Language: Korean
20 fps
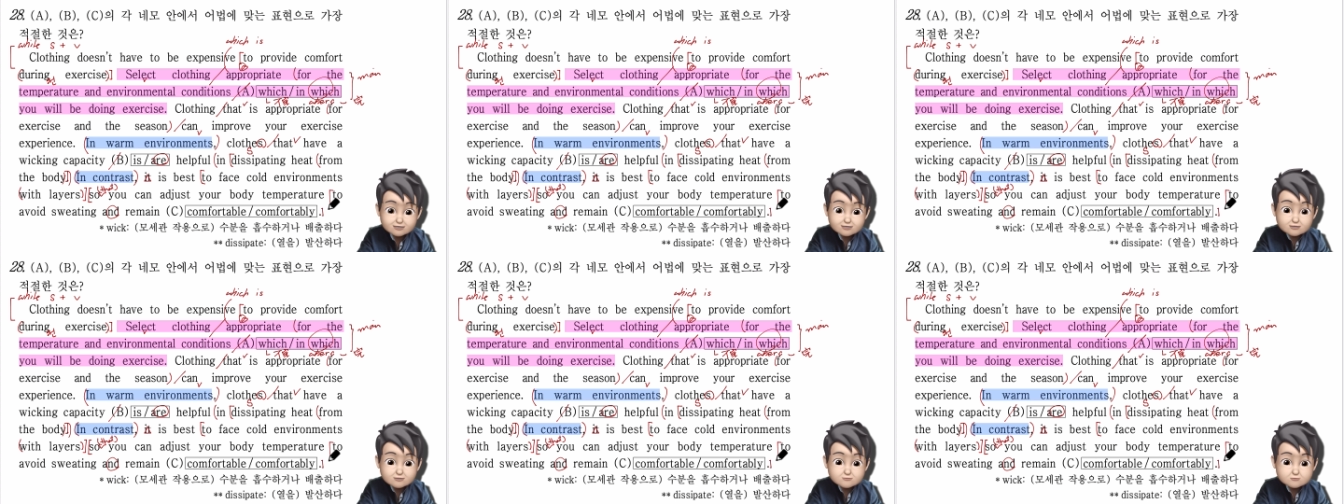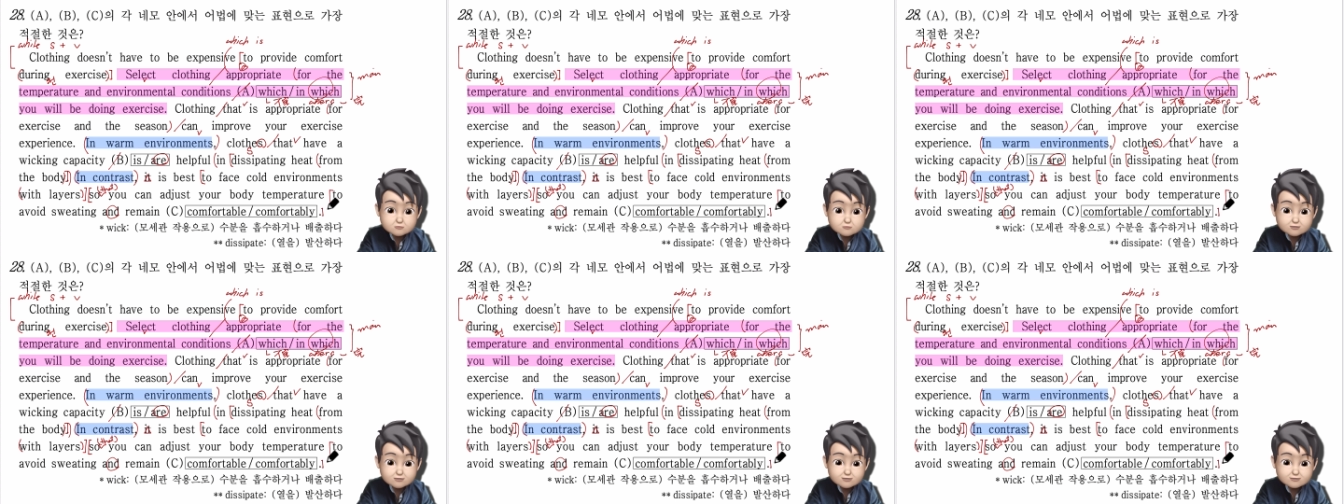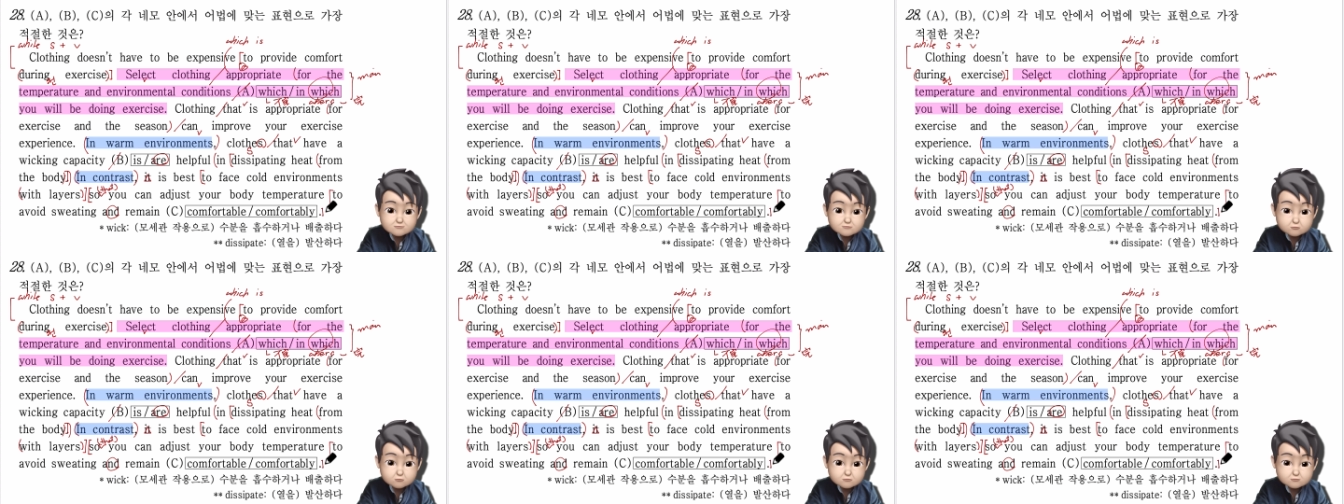너의
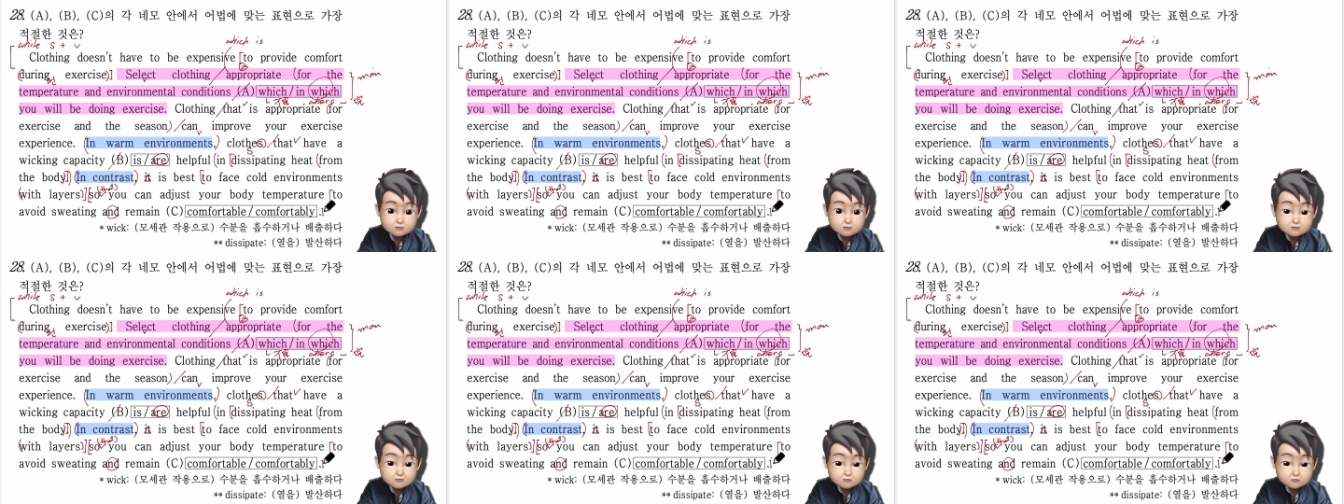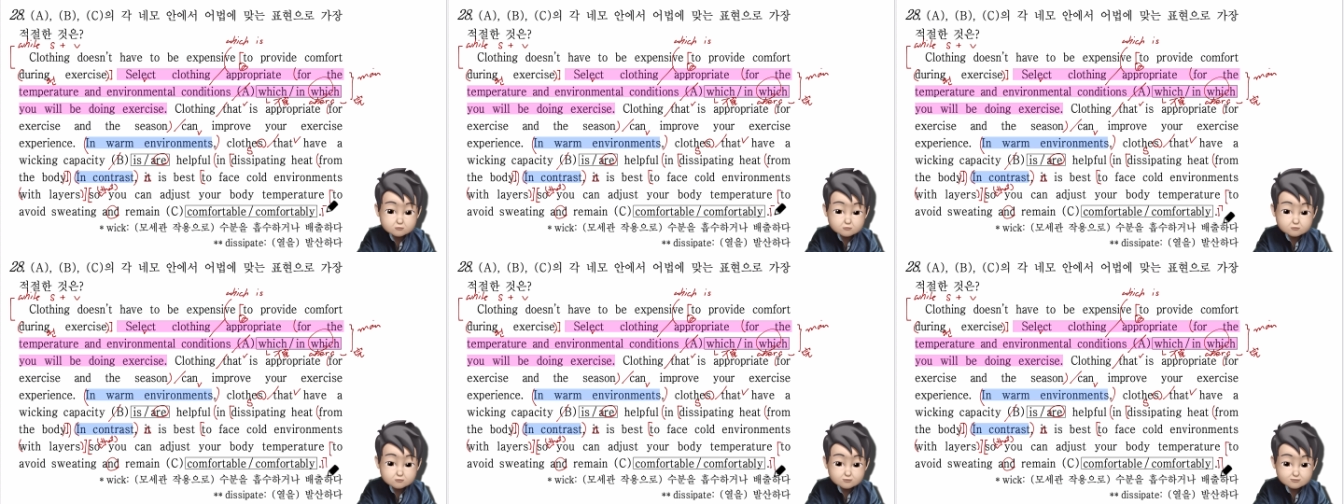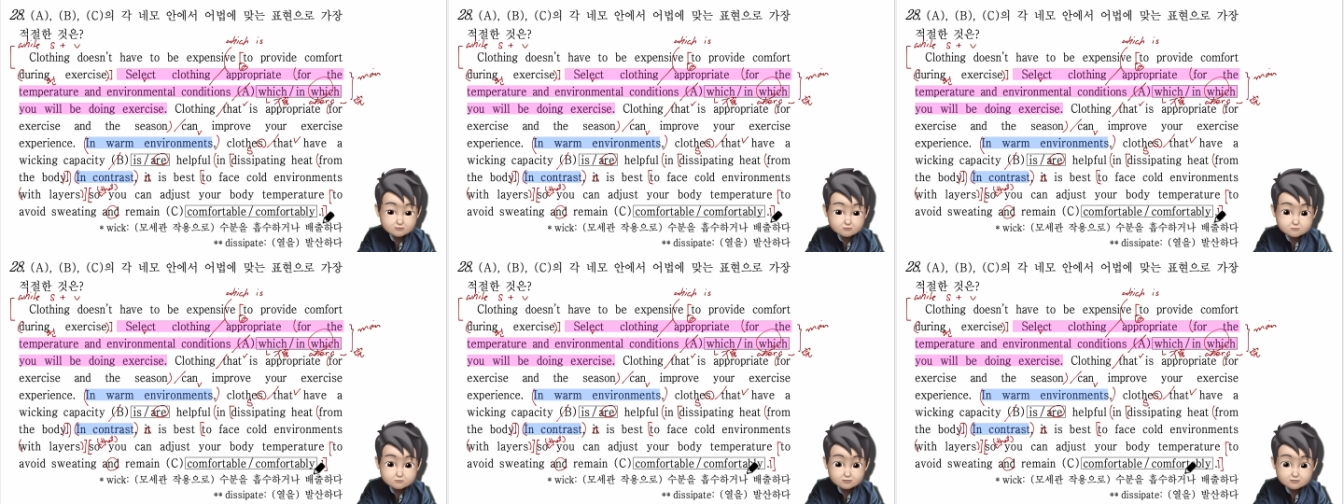몸을
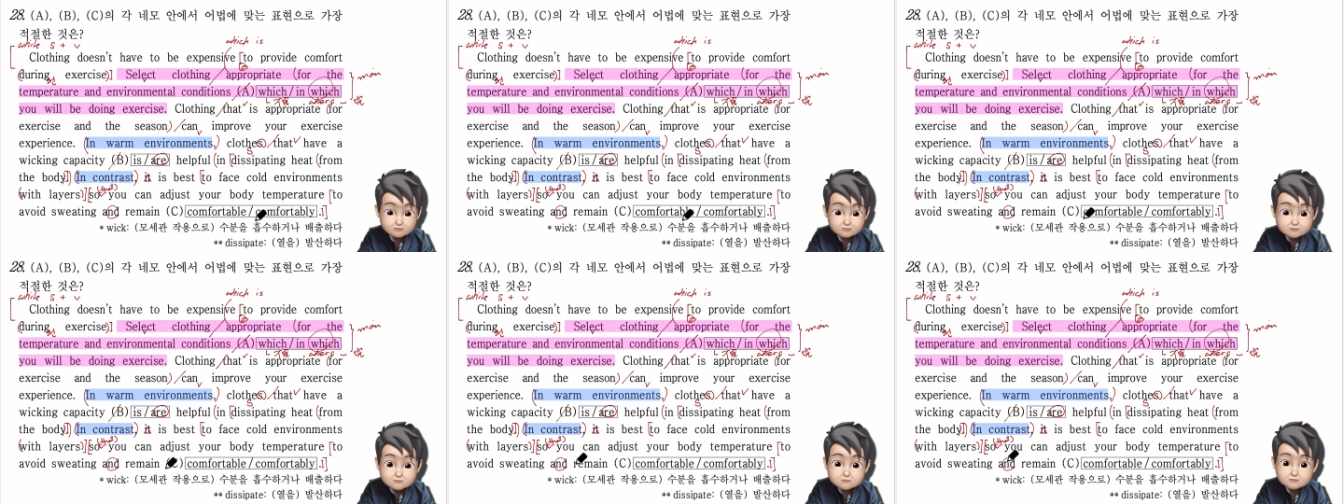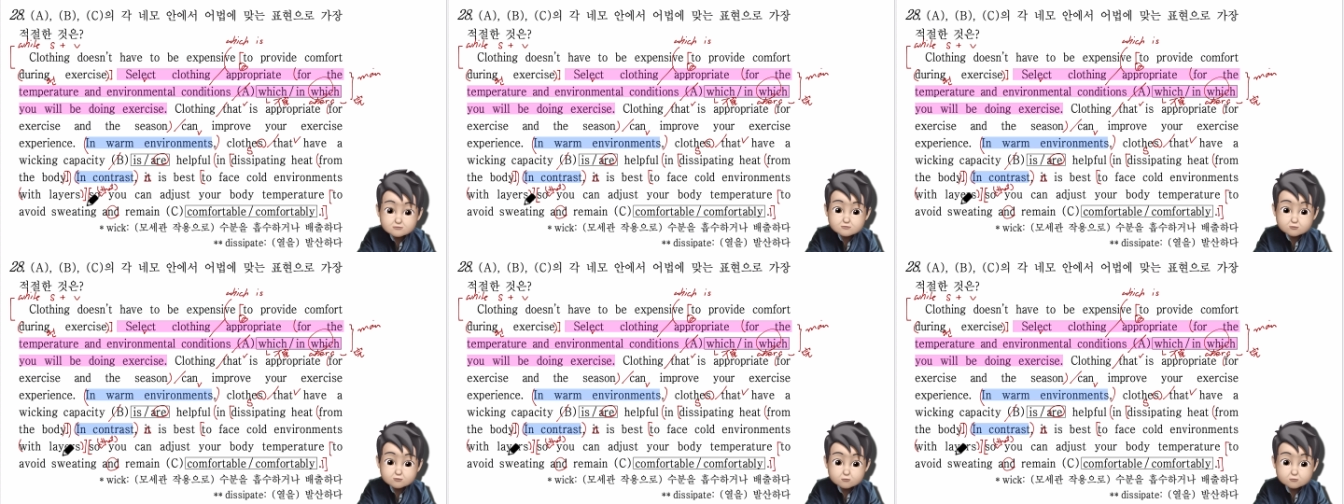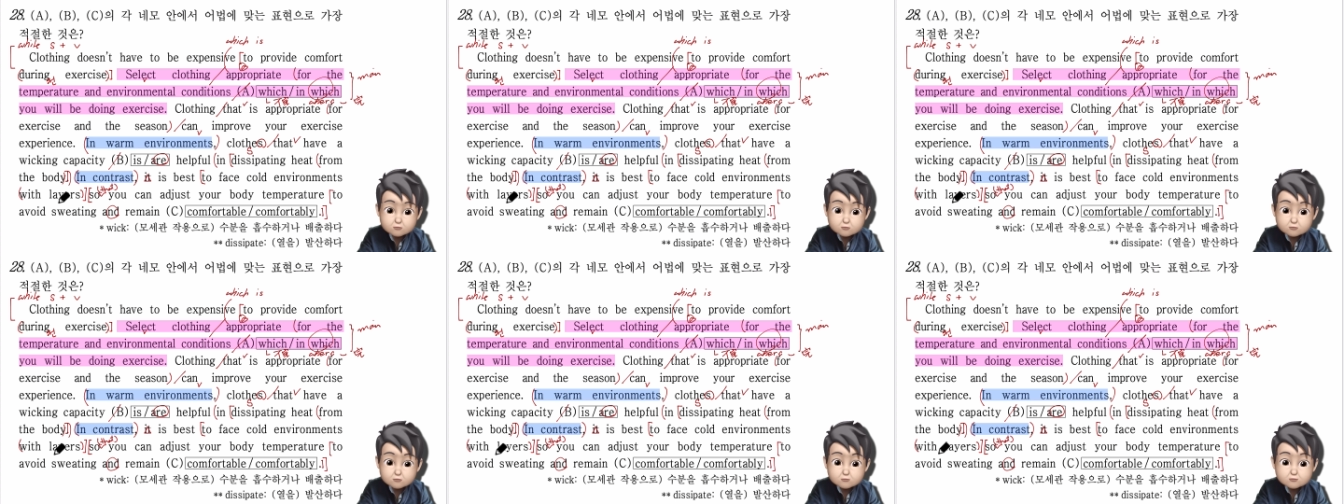조절하기 위해서
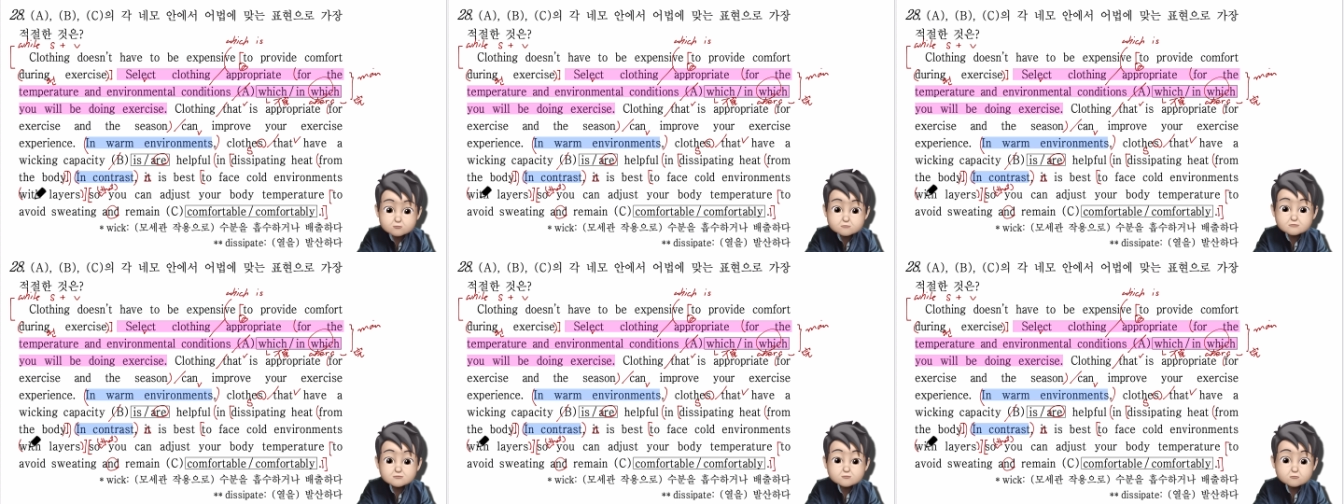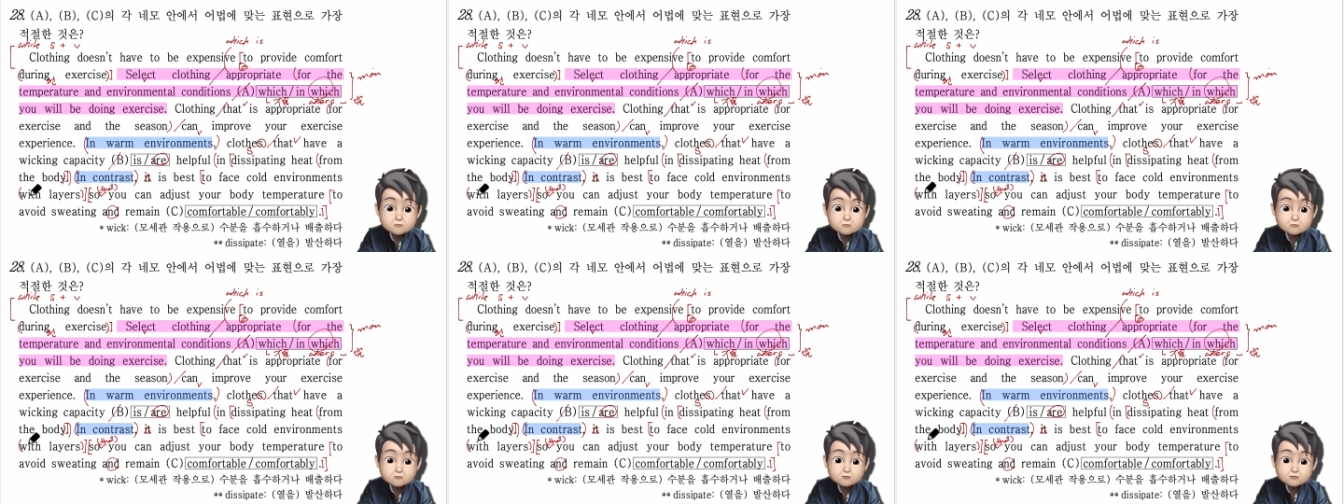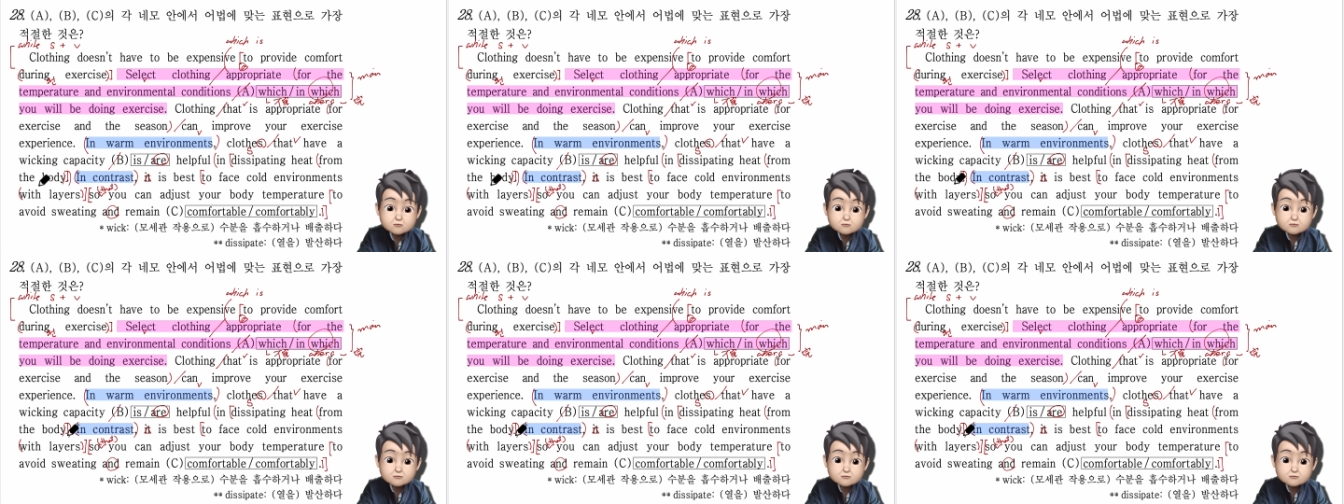여러 겹으로